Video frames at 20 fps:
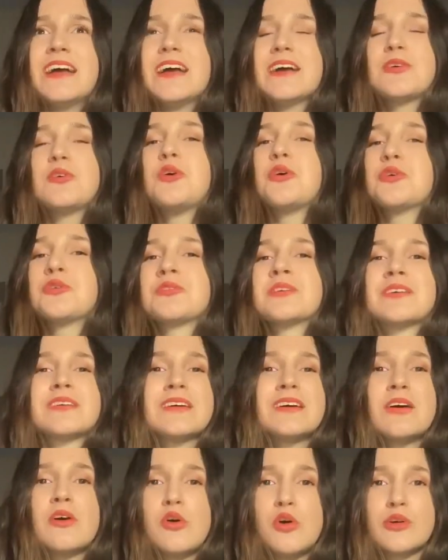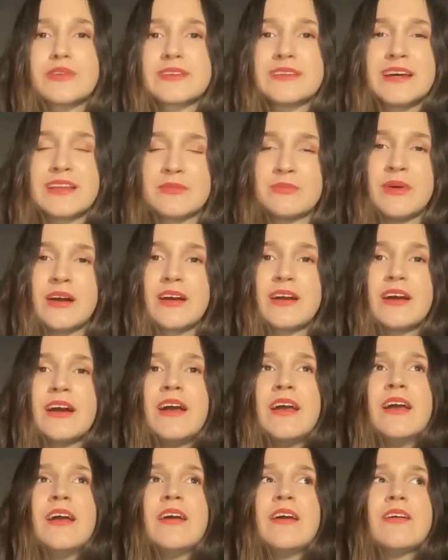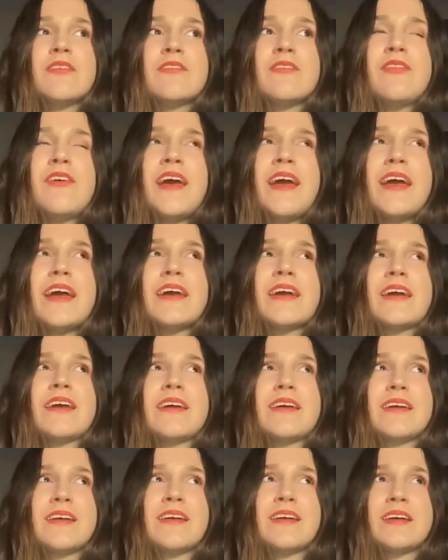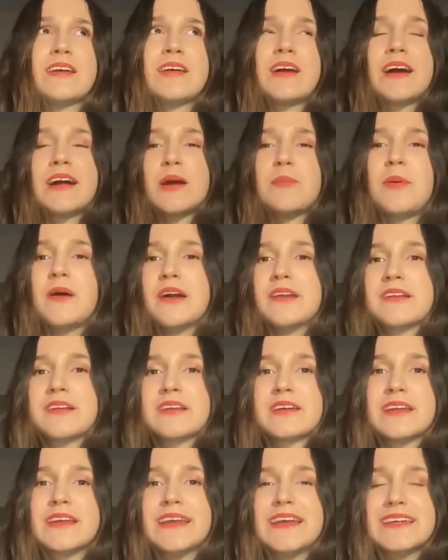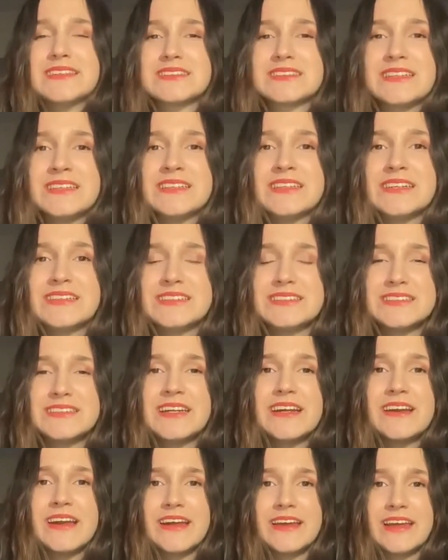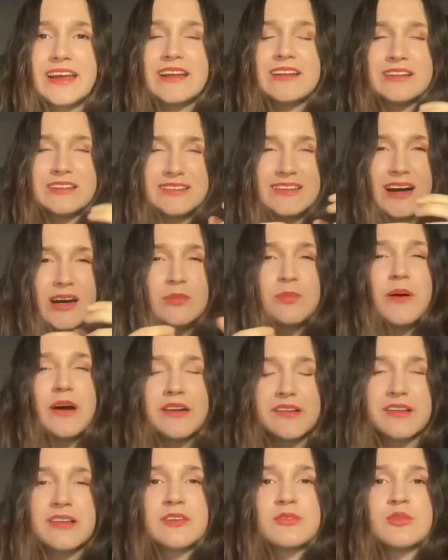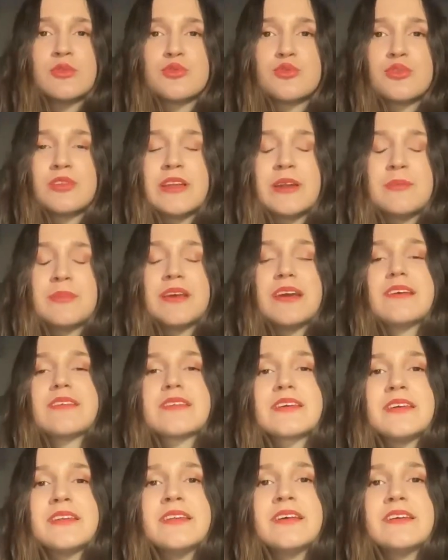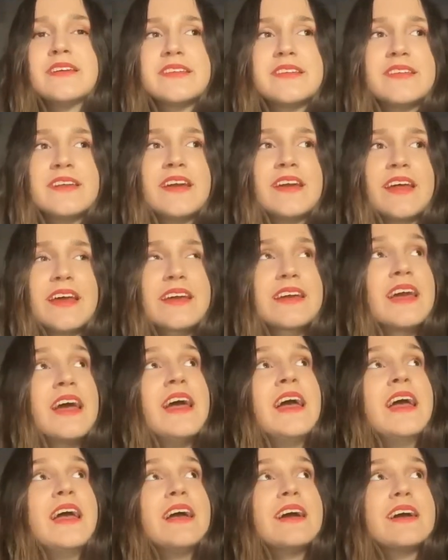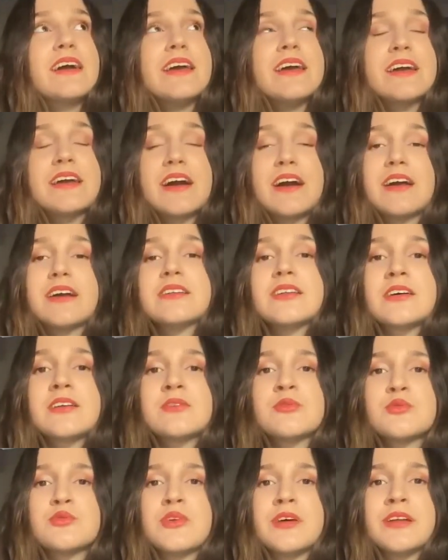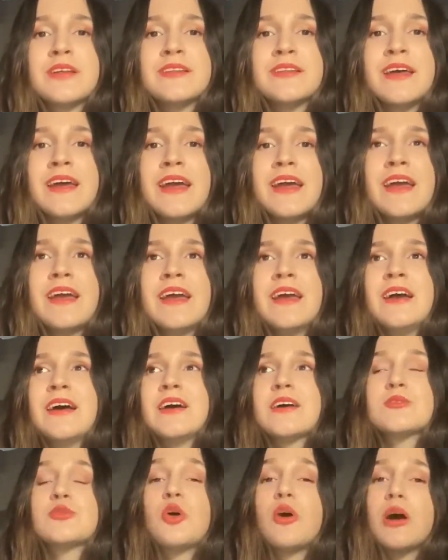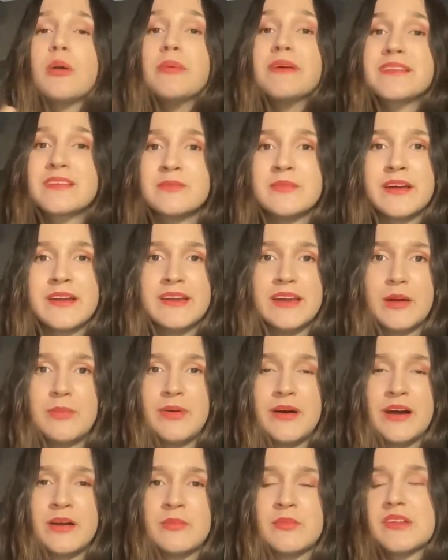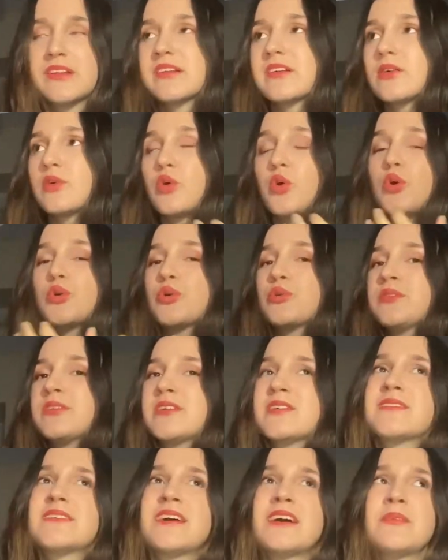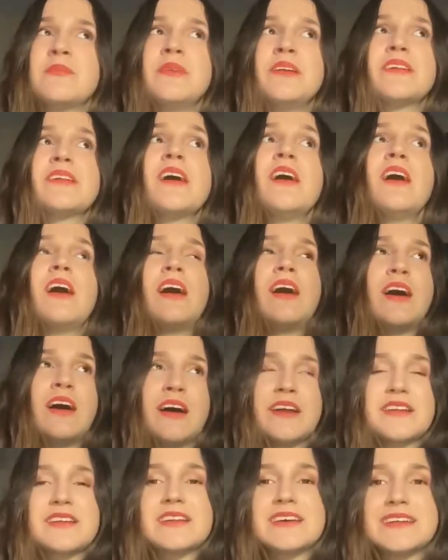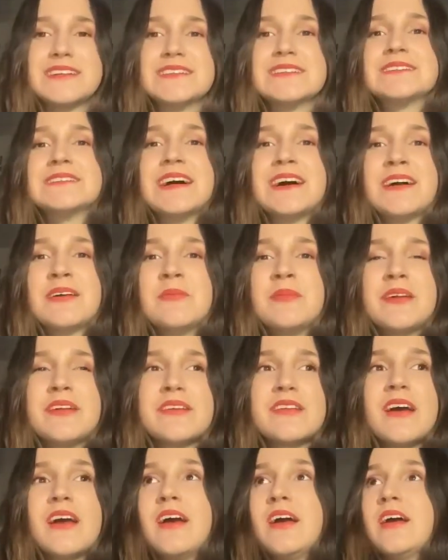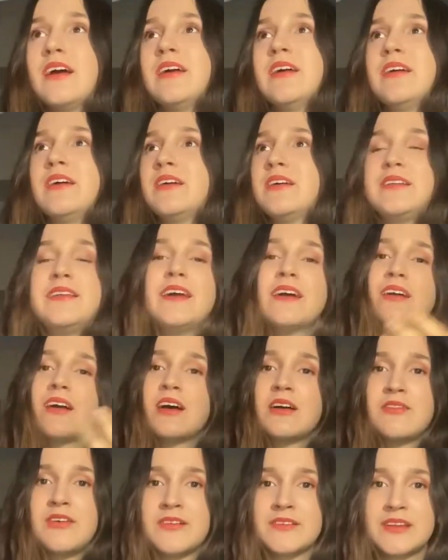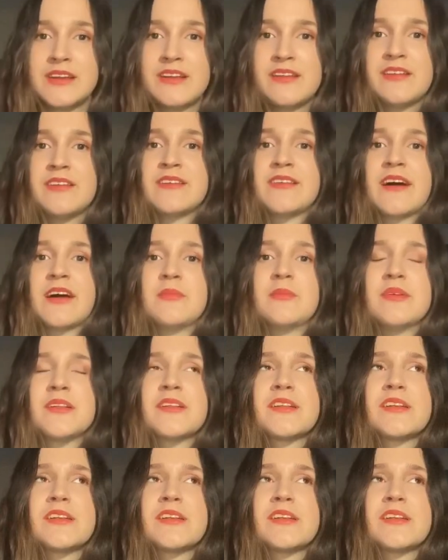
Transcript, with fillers: koyunları otlatmak. Ve e, kaya parçalarını keskinleştirerek yani dağ parçalarını özür dilerim keskinleştirerek e, kayaların üzerine doğa betimleri yaparmış. Koyun çizermiş, ağaçları çizermiş, e, diğer hayvanları çizermiş.